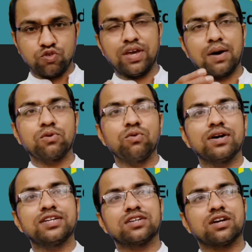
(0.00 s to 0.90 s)
क्योंकि आप लोगों
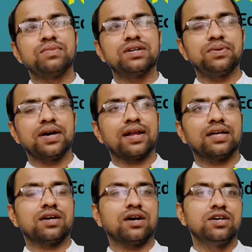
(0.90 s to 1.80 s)
का कमेंट भी आ
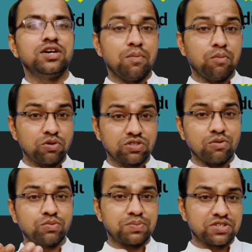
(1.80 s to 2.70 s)
रहा था बहुत
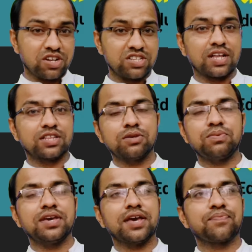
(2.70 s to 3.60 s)
से लोग मुझे पर्सनली जानते
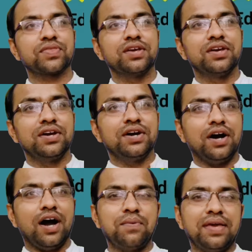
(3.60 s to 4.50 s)
भी हैं
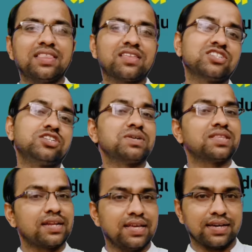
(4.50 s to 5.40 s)
अब एक तरह की
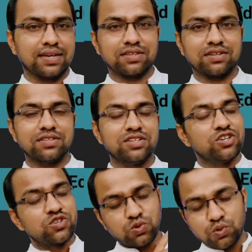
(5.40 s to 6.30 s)
जिम्मेदारी आ गया था
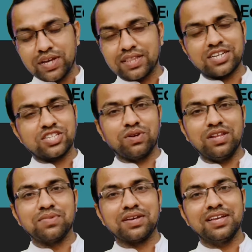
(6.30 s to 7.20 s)
शुरू किया था
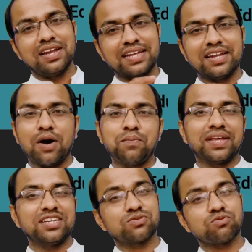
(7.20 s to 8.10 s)
कैजुअली में लेकिन अब
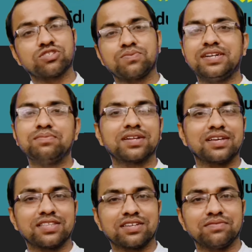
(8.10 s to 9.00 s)
मेरा ये रिस्पॉन्सिबिलिटी बन
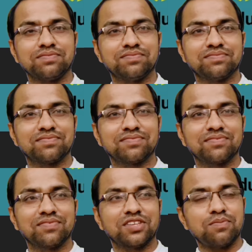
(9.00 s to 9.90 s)
गया था
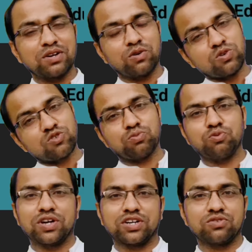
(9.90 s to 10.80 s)
कि मैं कोर्स को
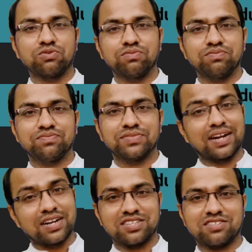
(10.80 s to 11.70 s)
पूरा कर दूँ
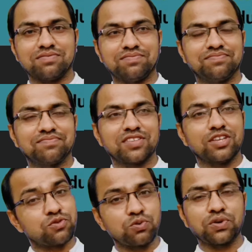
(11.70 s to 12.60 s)
एटलीस्ट
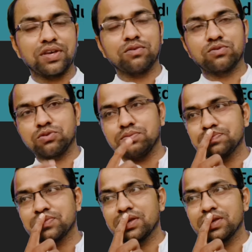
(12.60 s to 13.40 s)
जब शुरू किया हूँ तो